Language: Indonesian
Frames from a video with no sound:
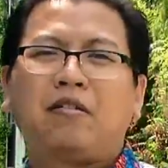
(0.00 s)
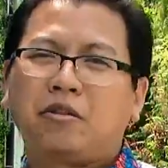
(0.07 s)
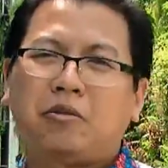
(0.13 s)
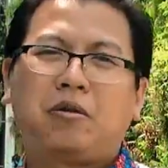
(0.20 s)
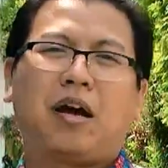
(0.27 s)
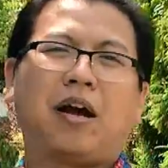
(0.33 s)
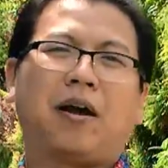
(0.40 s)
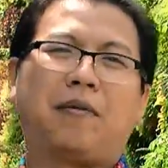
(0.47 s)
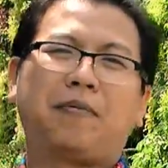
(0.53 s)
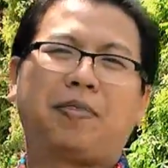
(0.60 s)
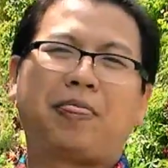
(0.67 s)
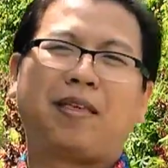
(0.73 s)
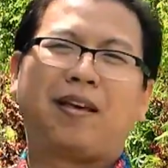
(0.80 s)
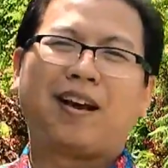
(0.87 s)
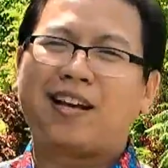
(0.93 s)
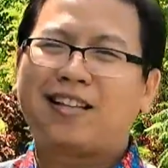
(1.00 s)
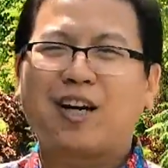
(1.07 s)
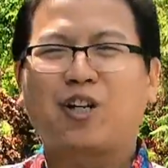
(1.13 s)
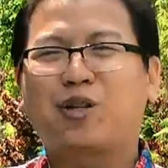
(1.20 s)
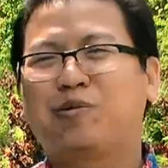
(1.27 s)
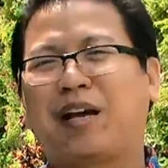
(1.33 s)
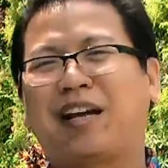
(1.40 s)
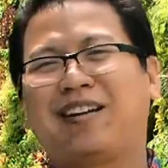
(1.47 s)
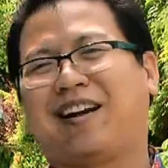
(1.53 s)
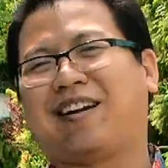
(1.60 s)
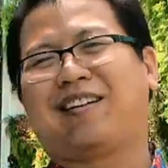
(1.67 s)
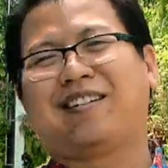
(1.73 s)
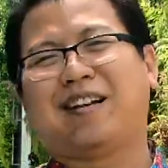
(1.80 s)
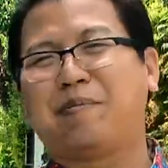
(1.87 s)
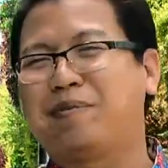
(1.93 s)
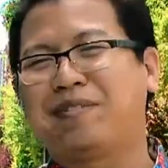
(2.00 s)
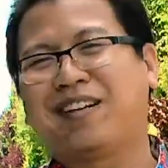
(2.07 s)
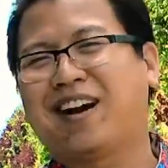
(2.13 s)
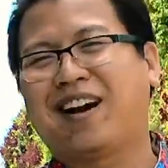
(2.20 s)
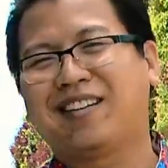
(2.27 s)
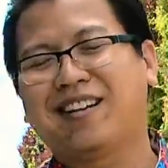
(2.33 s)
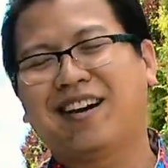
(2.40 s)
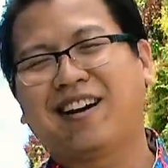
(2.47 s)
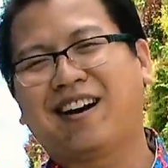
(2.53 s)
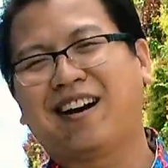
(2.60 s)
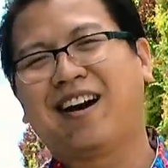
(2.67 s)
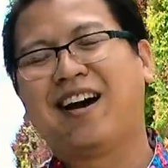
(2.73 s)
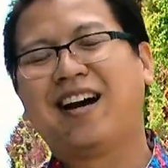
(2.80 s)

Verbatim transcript: Saudara, kita harus sadar dan berjaga-jaga.